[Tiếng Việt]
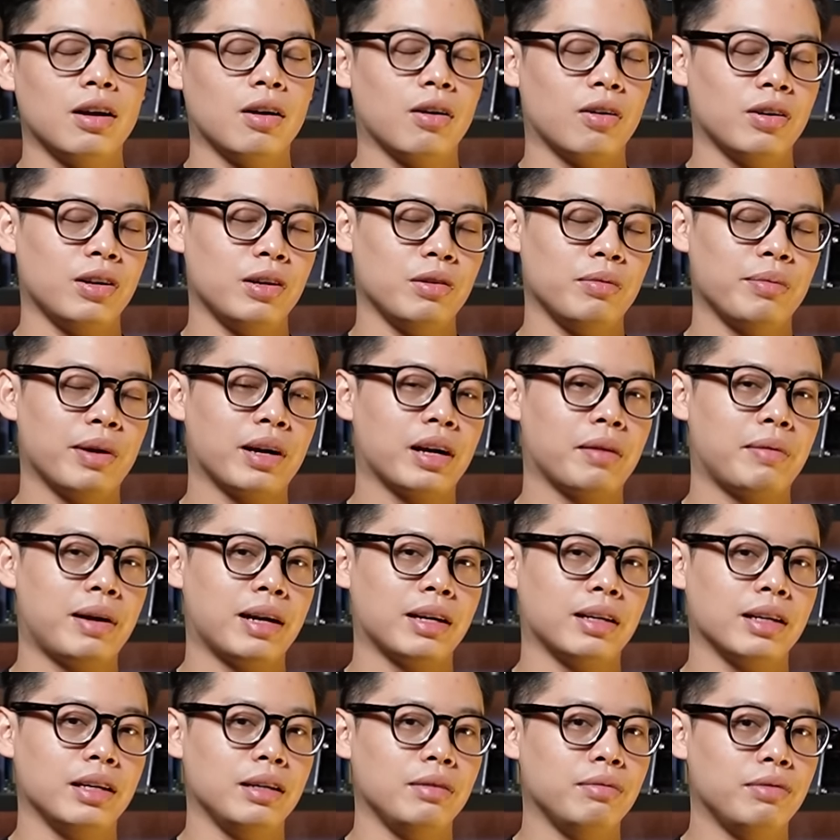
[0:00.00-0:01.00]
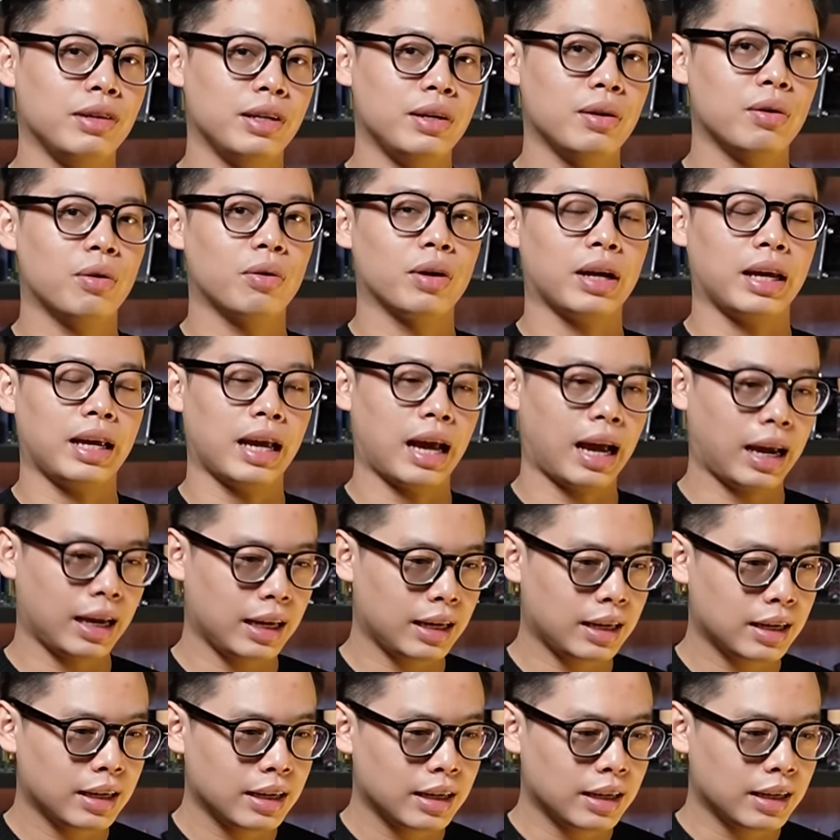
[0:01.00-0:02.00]
Còn nếu mà các bạn thấy video này
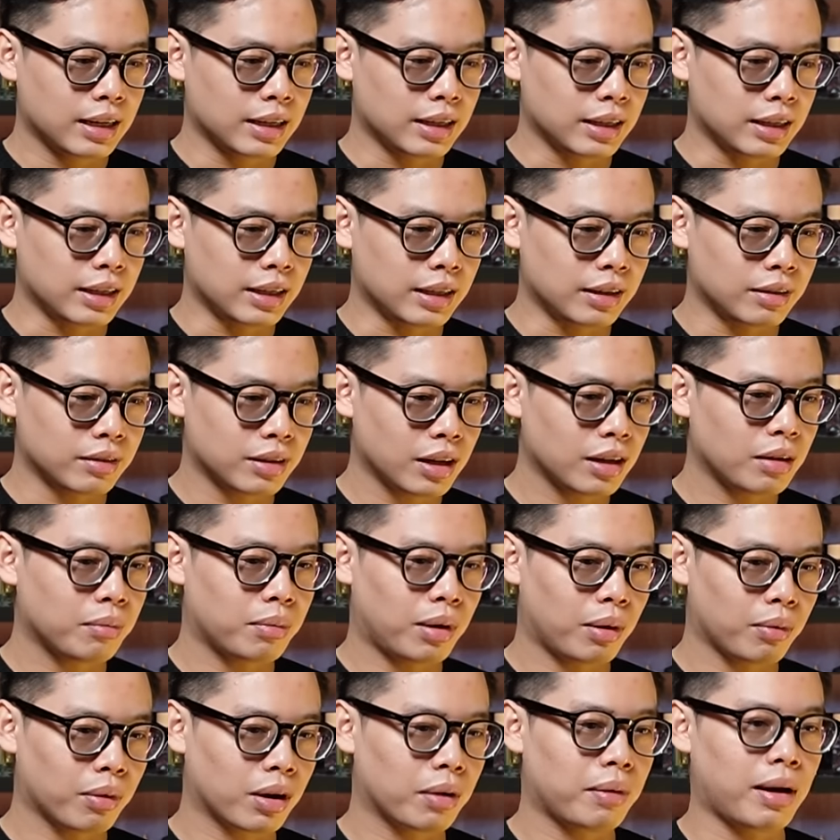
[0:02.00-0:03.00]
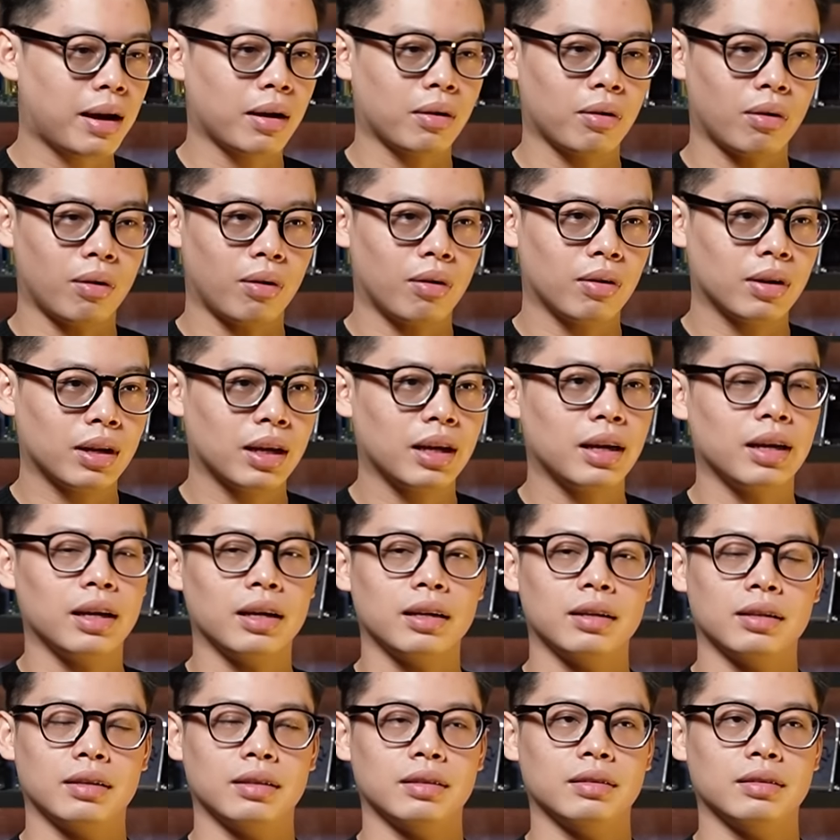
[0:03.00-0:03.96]
hay thì rất là mong các bạn có thể